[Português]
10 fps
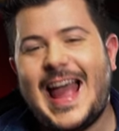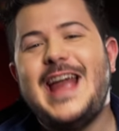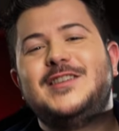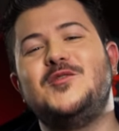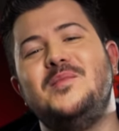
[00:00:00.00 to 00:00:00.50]

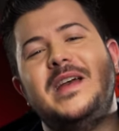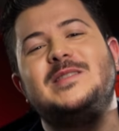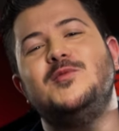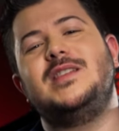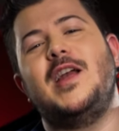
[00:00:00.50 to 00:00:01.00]
É isso
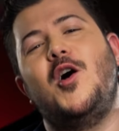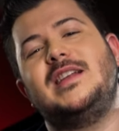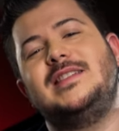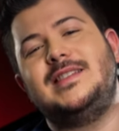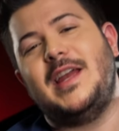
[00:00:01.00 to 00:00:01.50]
mesmo,
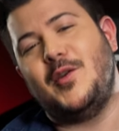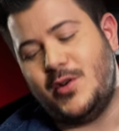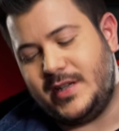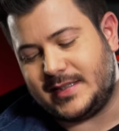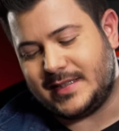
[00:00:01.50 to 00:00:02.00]
senhoras e
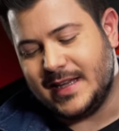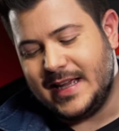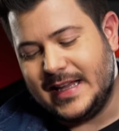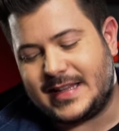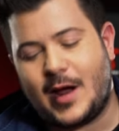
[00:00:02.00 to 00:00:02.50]
senhores.
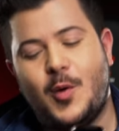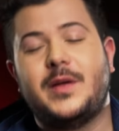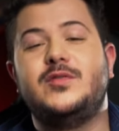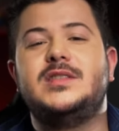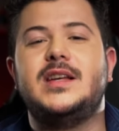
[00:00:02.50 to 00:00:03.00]
Trago
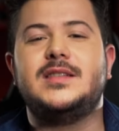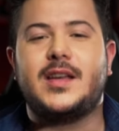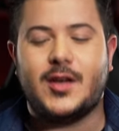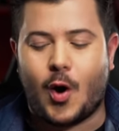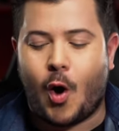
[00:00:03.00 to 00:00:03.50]
para vocês
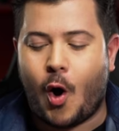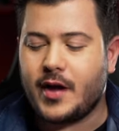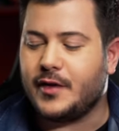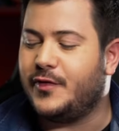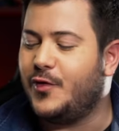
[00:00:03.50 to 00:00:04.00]
aqui, ó, ROG